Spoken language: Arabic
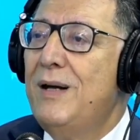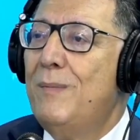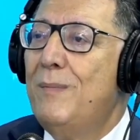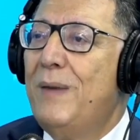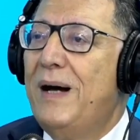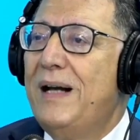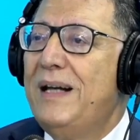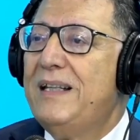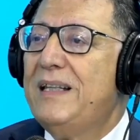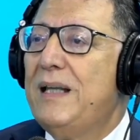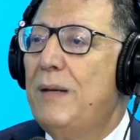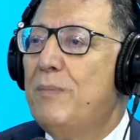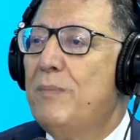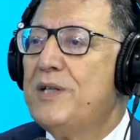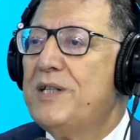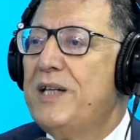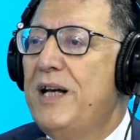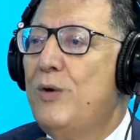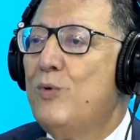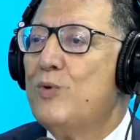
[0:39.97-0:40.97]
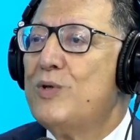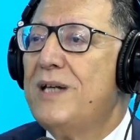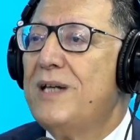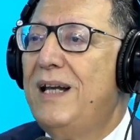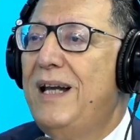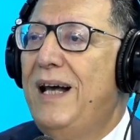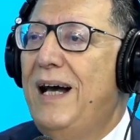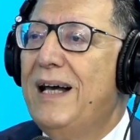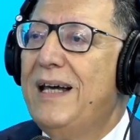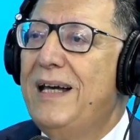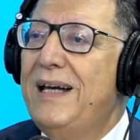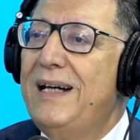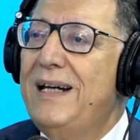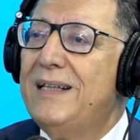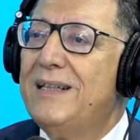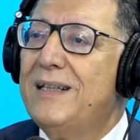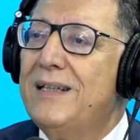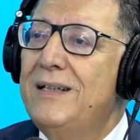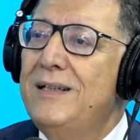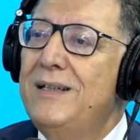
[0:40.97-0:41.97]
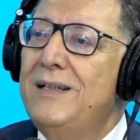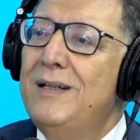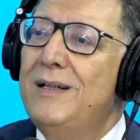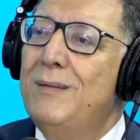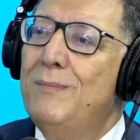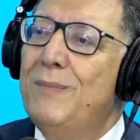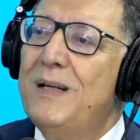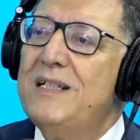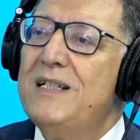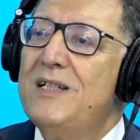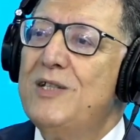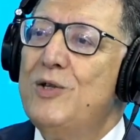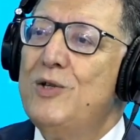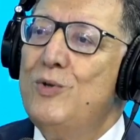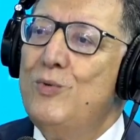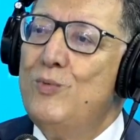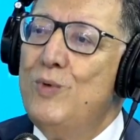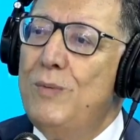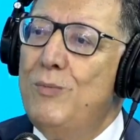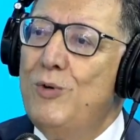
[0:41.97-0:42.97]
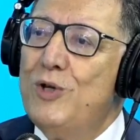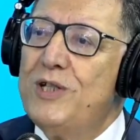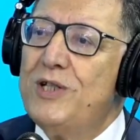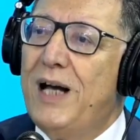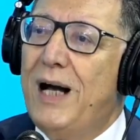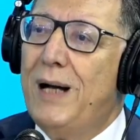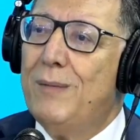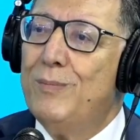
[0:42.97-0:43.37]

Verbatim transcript: معناتها باش تاخذ صلاحيات مجلس النواب والشعب